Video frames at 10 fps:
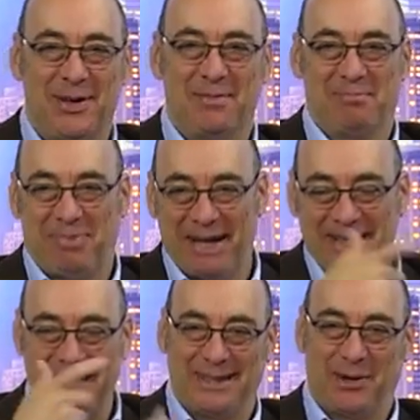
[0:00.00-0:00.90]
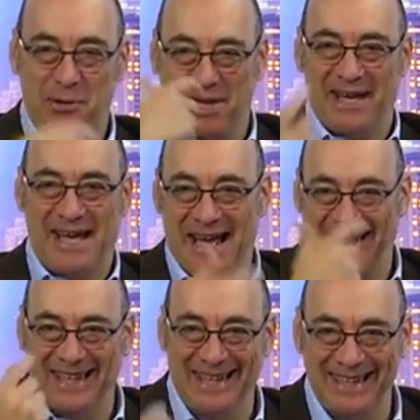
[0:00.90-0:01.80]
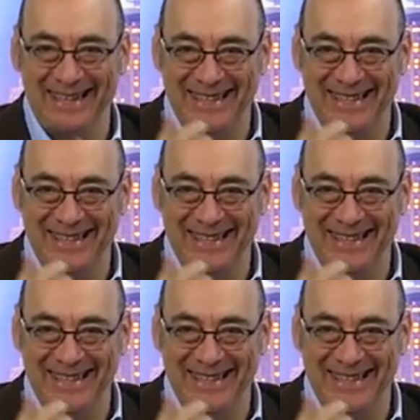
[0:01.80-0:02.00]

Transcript: non prendete cucchiaiati di